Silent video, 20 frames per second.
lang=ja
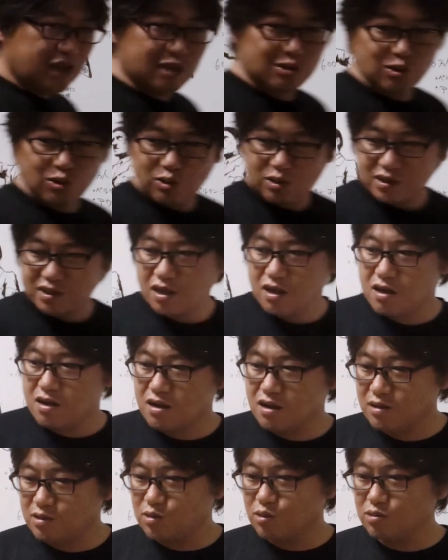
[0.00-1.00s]
んと制
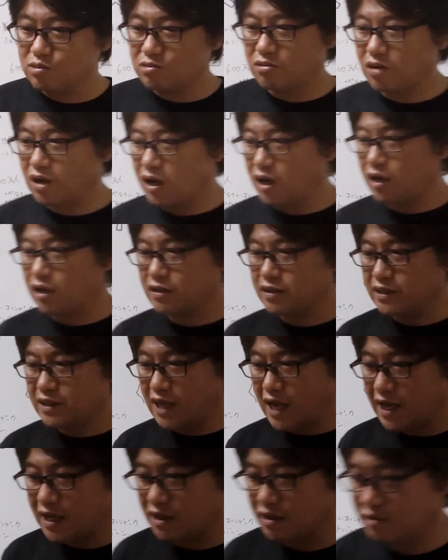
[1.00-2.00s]
限速度が
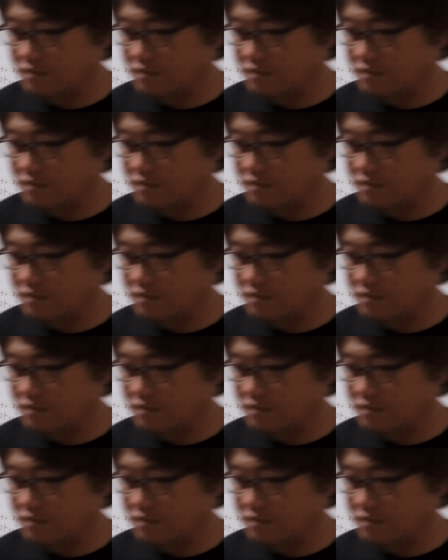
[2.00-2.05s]
ない